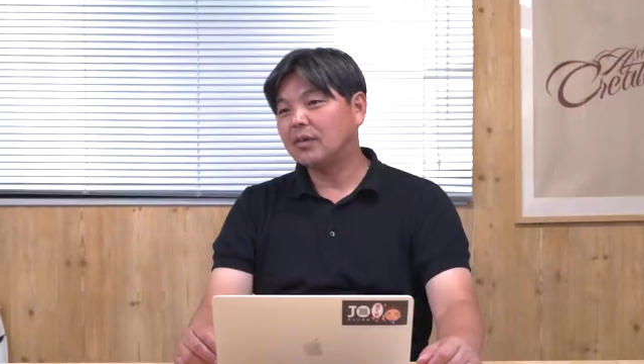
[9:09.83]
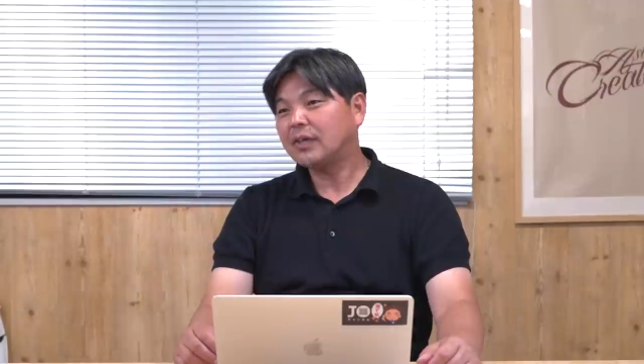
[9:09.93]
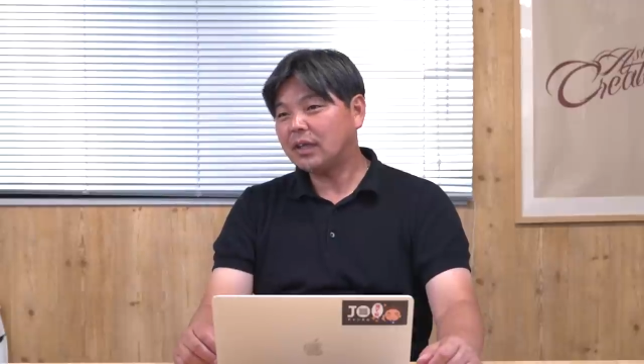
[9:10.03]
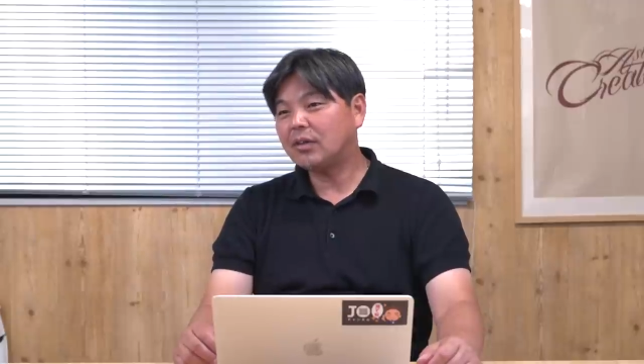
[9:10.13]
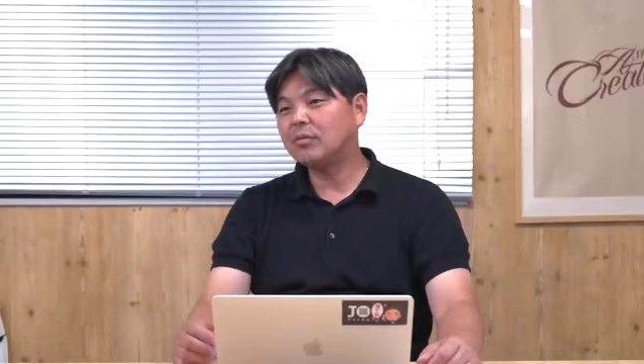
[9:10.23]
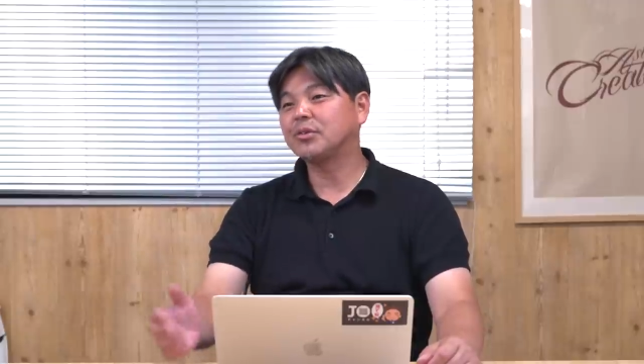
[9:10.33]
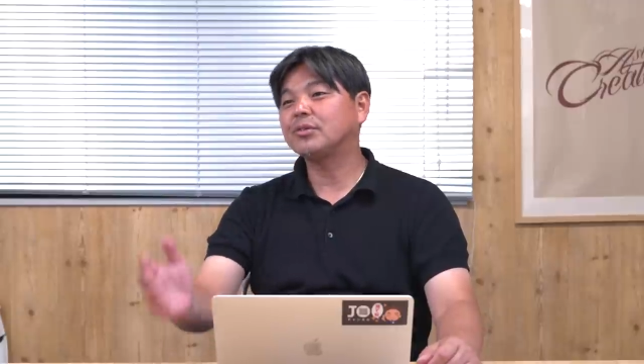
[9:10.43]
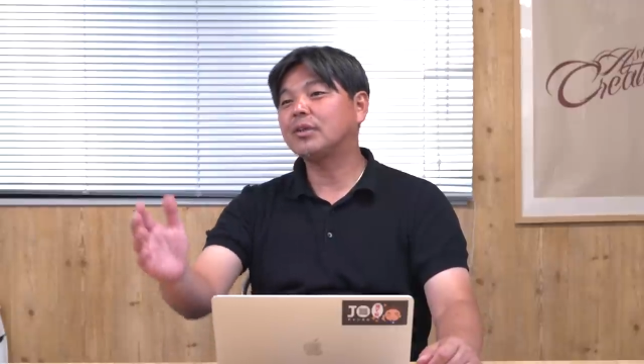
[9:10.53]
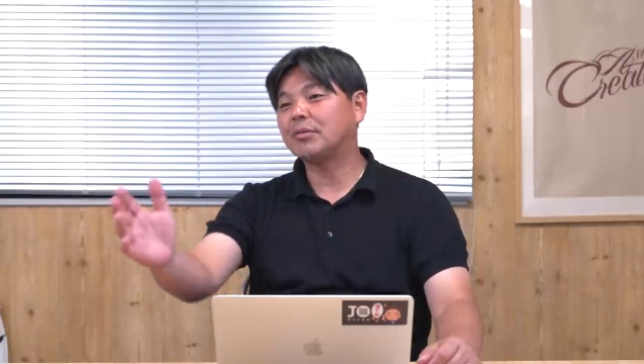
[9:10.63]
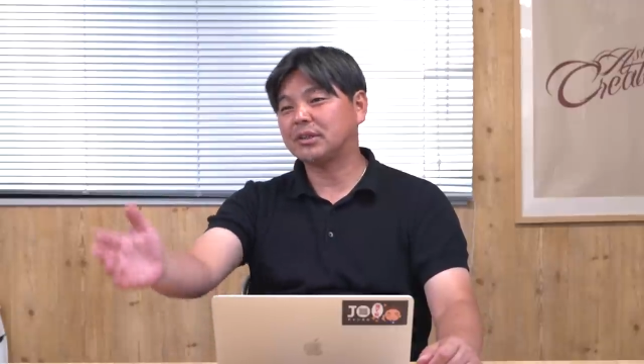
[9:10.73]
うね日本も
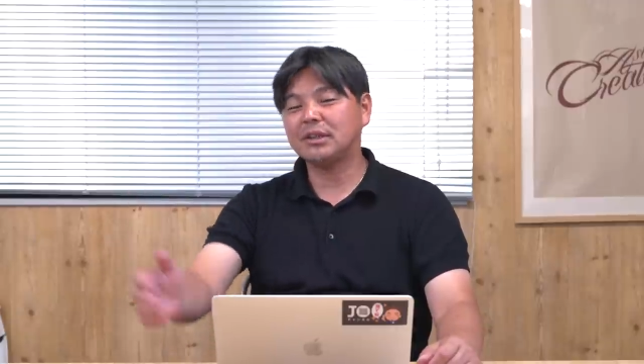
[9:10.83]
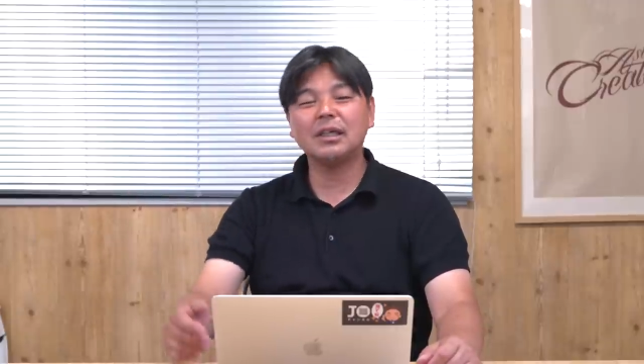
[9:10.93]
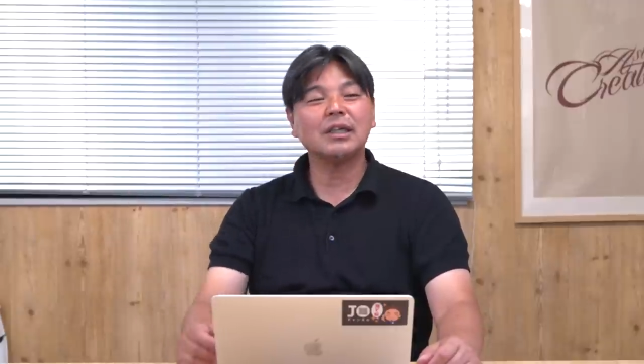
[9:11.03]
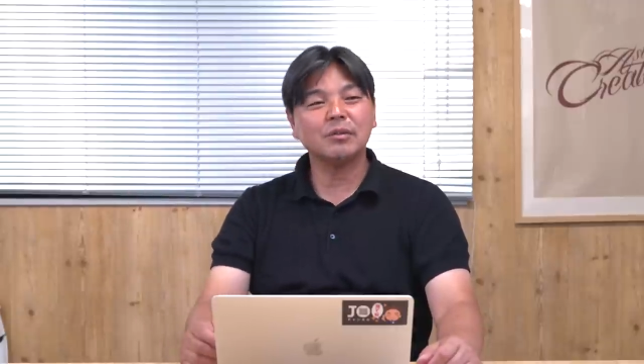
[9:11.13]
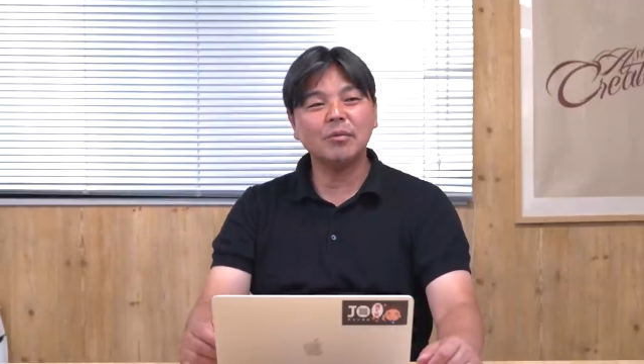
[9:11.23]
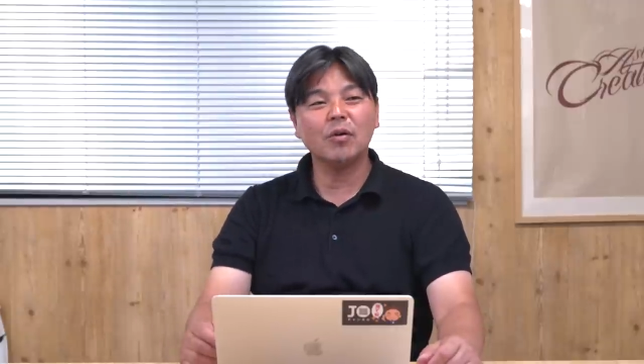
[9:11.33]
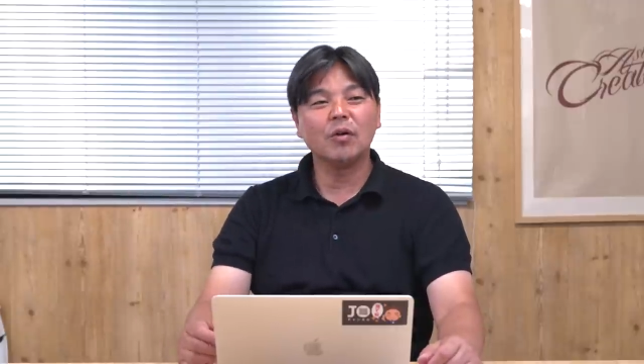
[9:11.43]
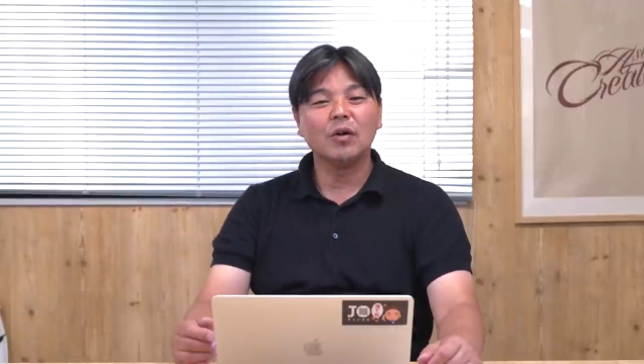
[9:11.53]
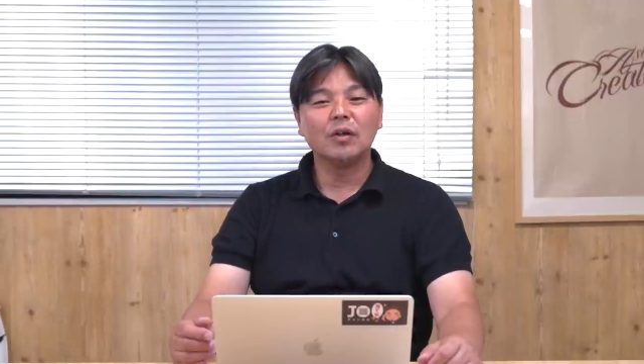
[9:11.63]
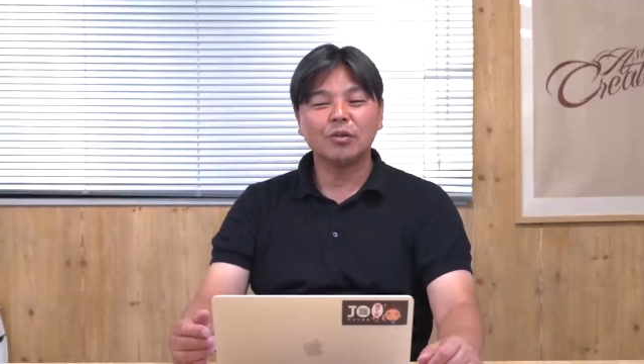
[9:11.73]
そうかもしれないけども、
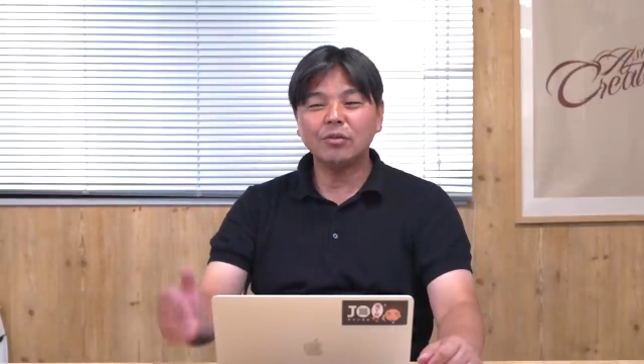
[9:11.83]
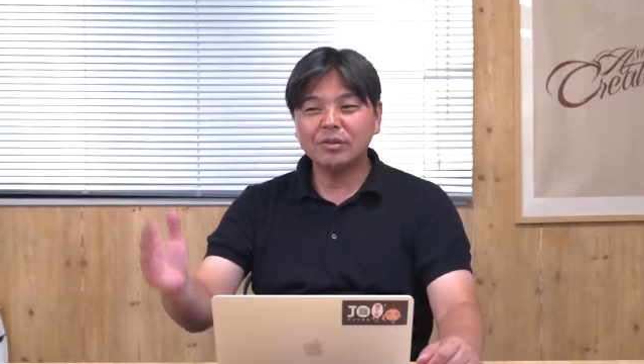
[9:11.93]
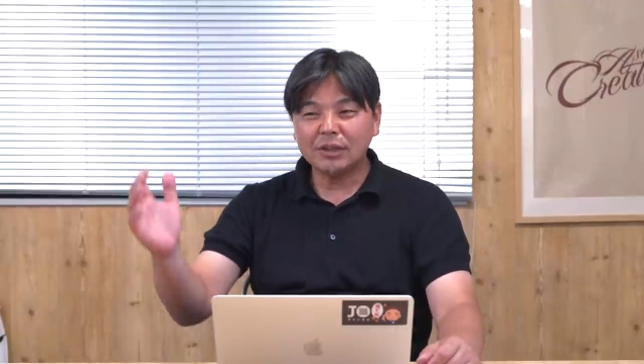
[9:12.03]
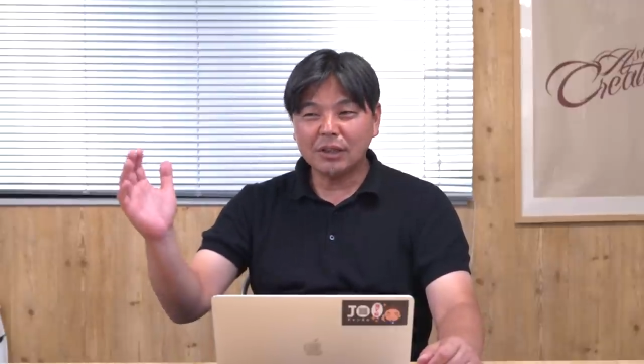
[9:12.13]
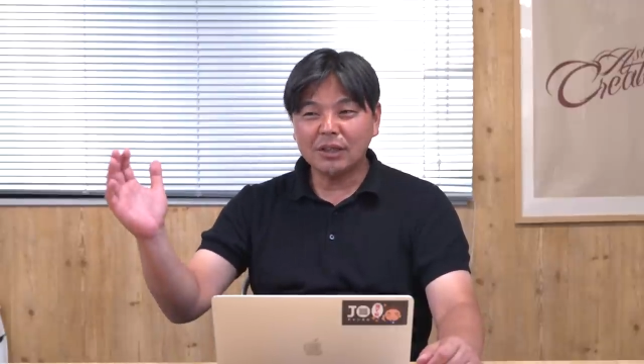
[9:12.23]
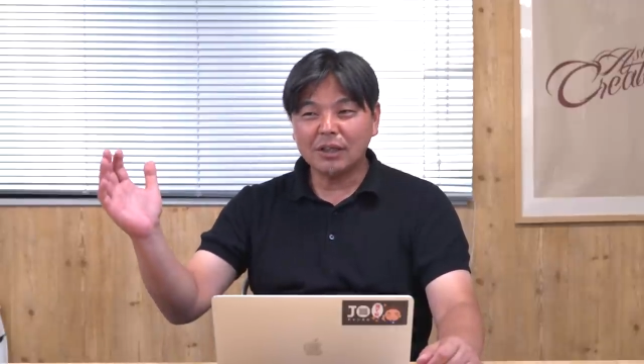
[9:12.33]
特に